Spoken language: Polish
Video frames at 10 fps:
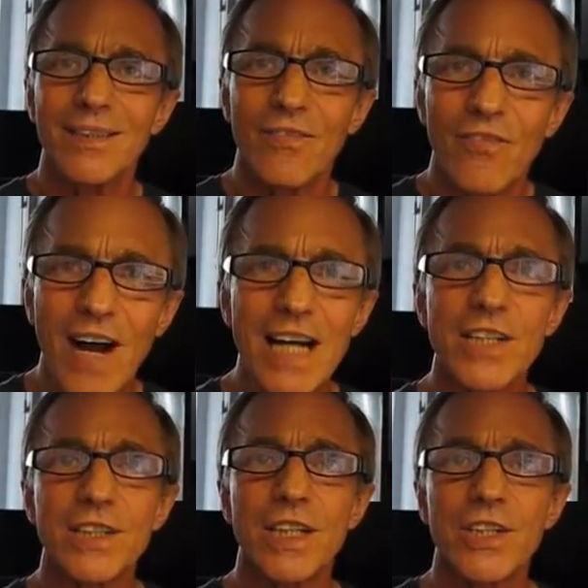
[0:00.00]

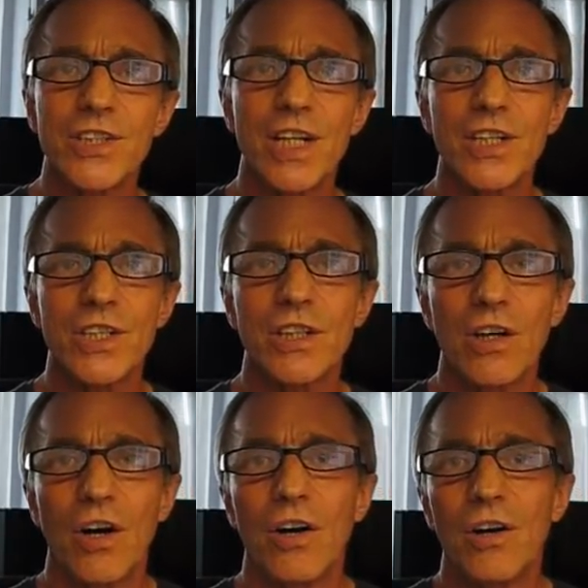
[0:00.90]
ważne rzeczy
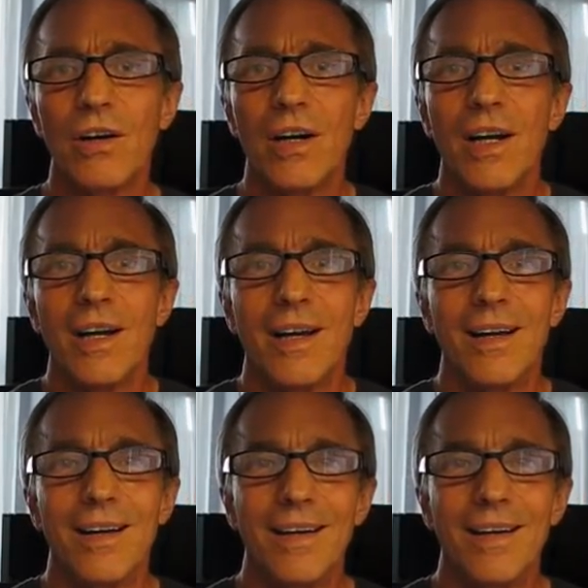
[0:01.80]
o, e,